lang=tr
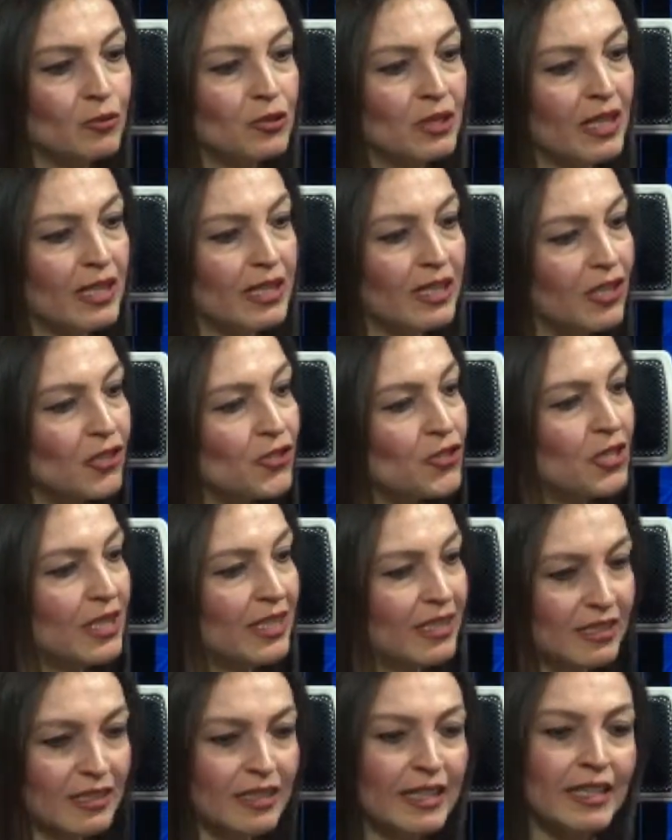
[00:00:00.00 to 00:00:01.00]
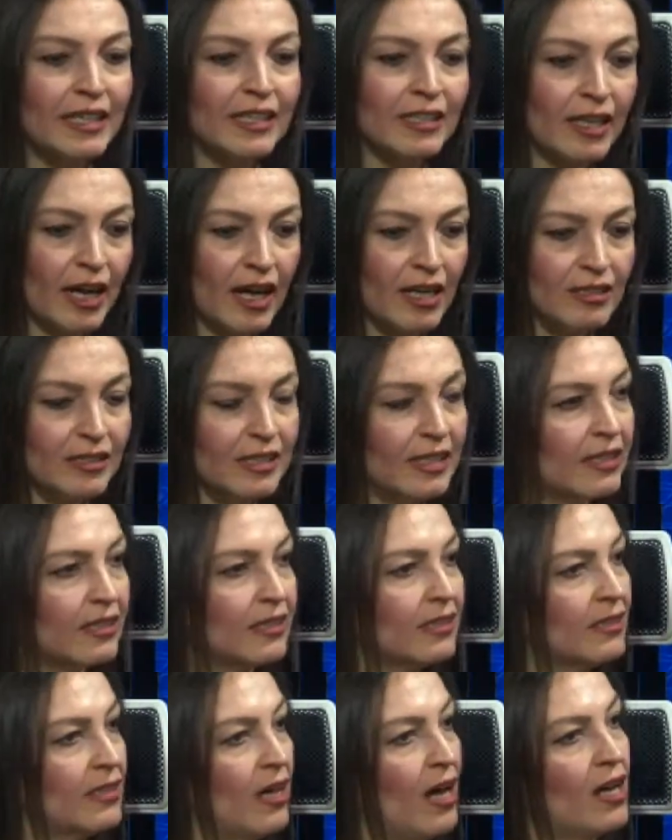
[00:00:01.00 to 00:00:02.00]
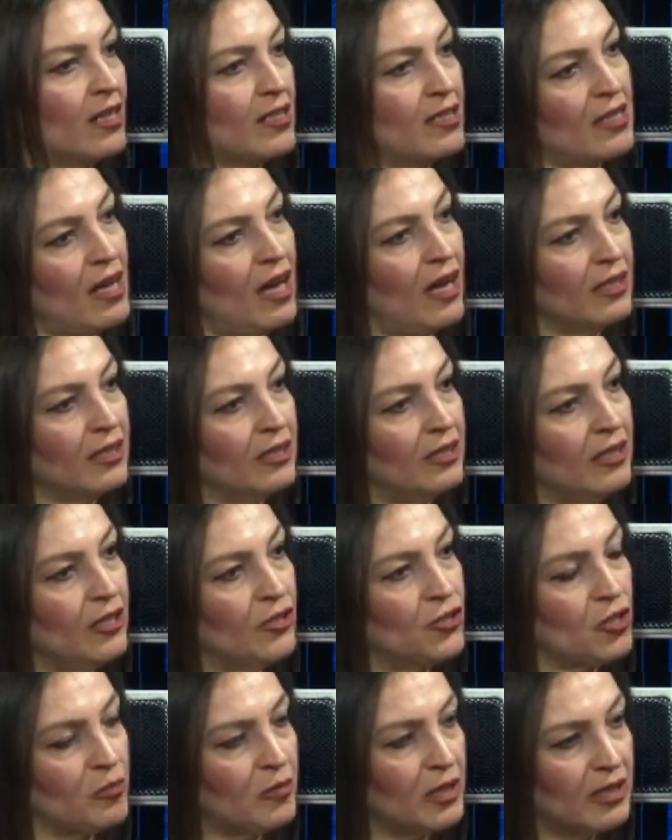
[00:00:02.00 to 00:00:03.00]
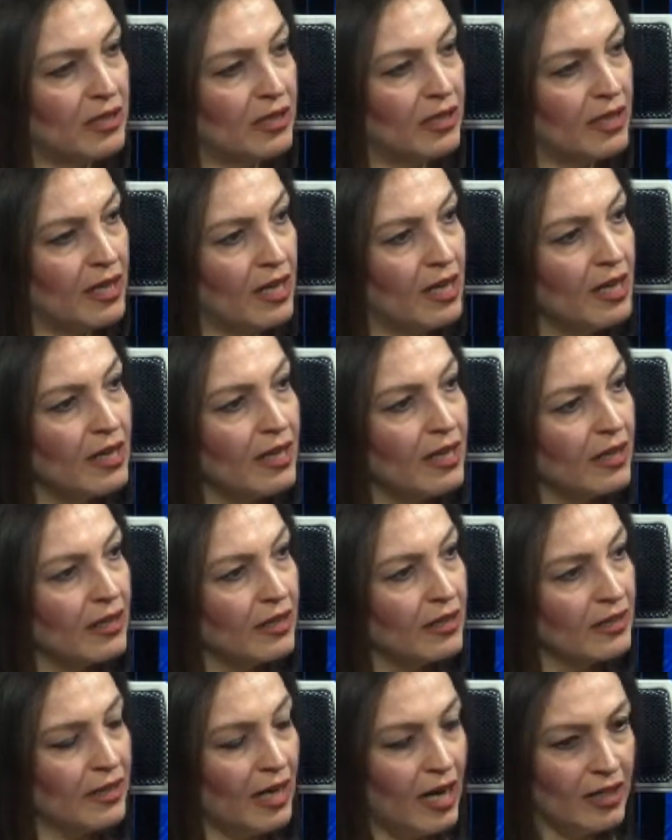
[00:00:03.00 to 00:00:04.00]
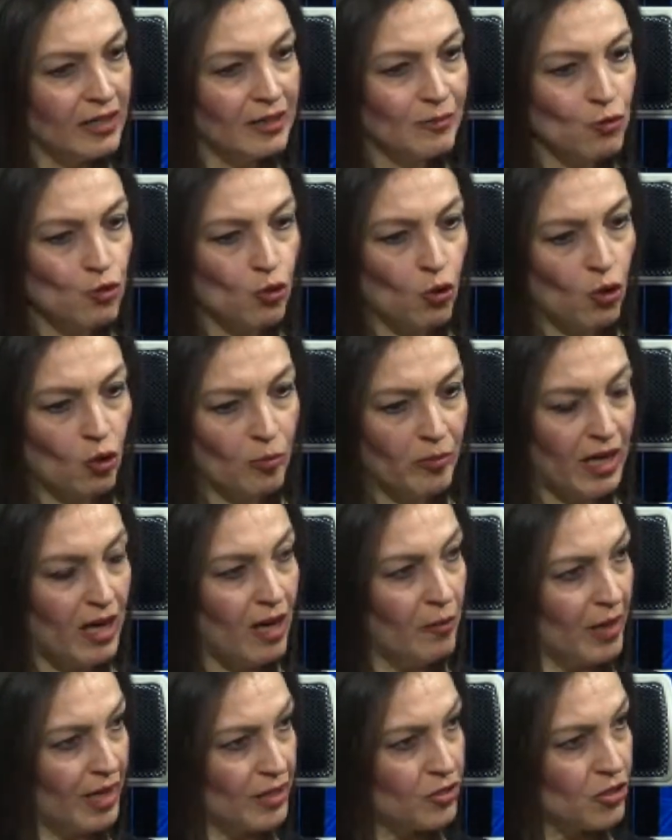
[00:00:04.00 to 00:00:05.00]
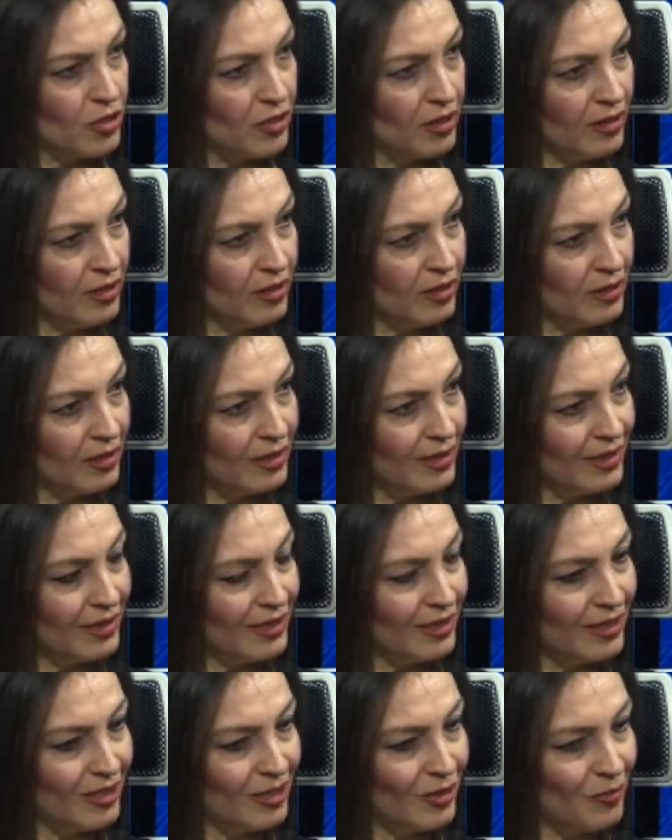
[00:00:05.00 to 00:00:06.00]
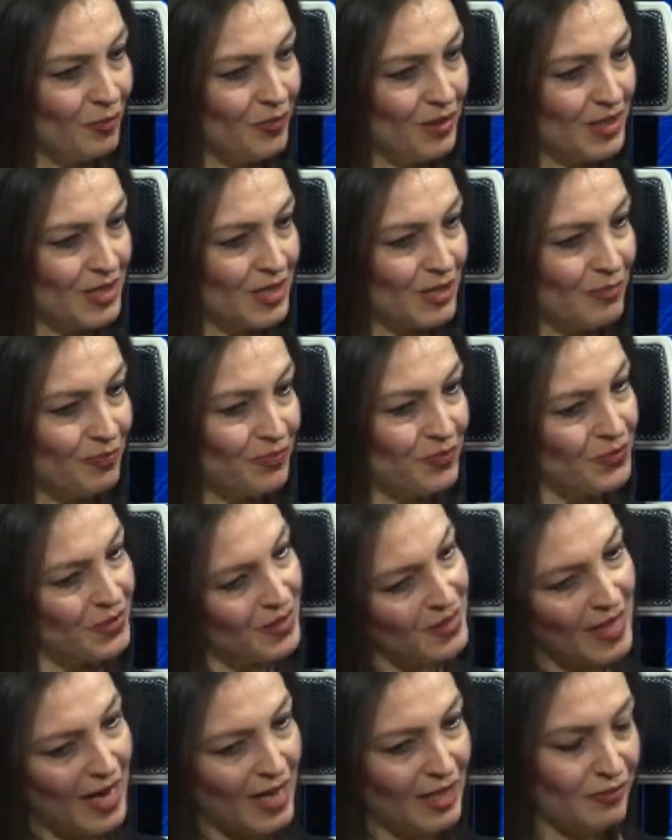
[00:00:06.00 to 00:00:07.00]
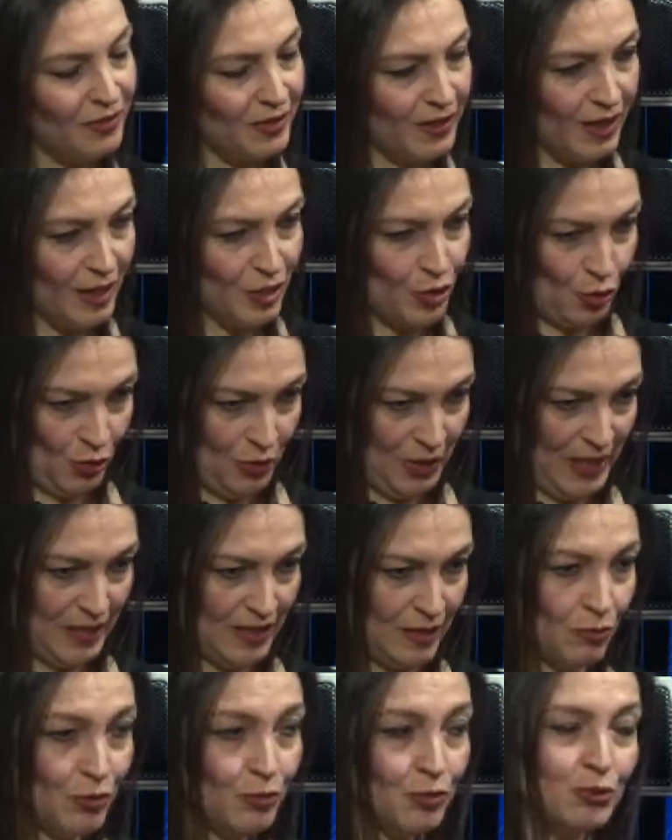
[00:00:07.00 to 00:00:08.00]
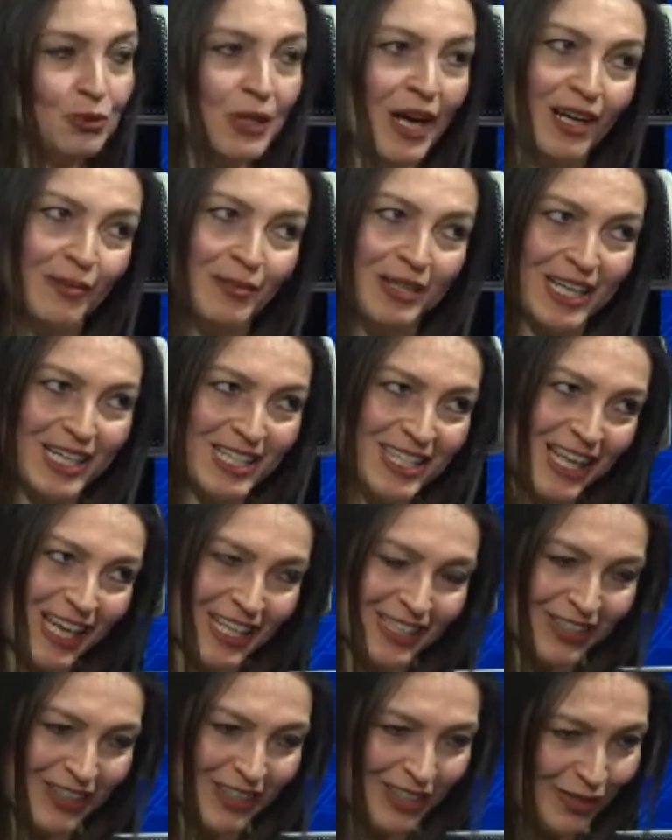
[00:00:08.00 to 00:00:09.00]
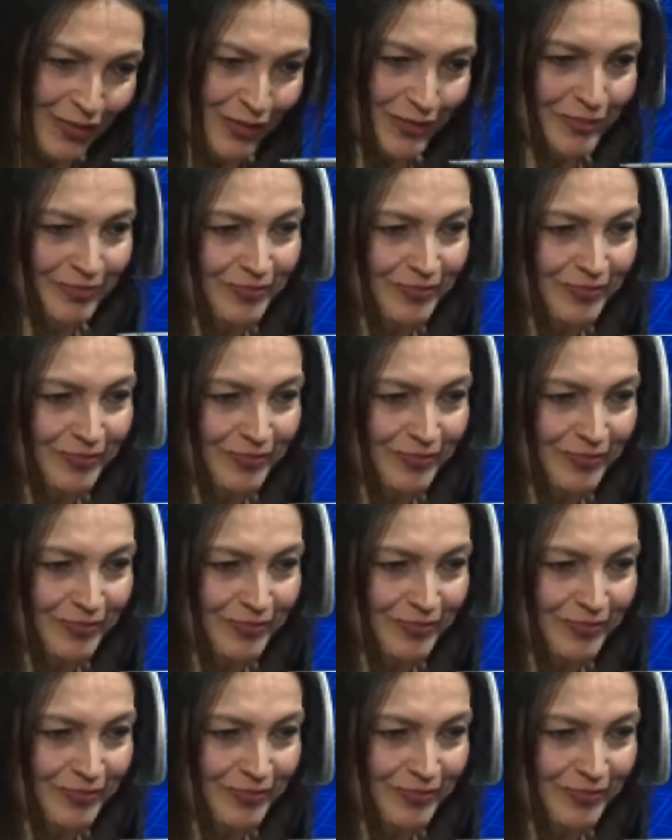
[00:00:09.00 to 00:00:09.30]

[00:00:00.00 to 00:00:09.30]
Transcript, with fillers: Bu da gene kişilerin kendilerini daha sağlıklı yaşamalarına yardımcı olma amaçlı e, bir sertifikasyon eğitimi. Bunlar bireysel taraf.